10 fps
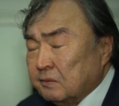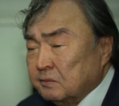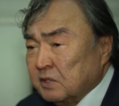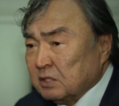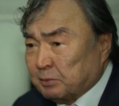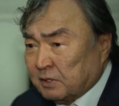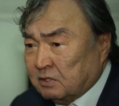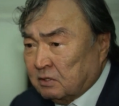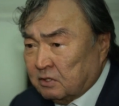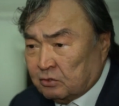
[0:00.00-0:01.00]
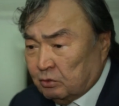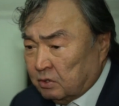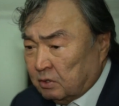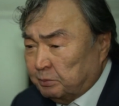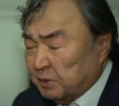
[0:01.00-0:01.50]
Я спросил, а что
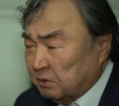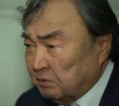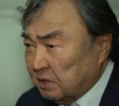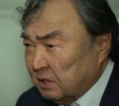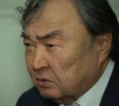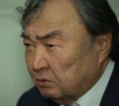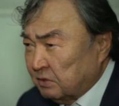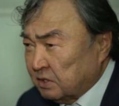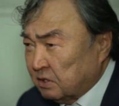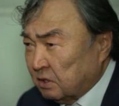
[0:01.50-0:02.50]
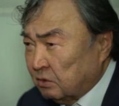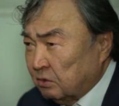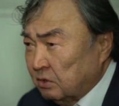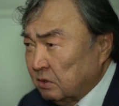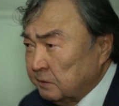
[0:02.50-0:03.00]
это, первый раз у вас
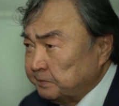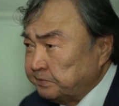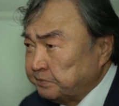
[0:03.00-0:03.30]
такое?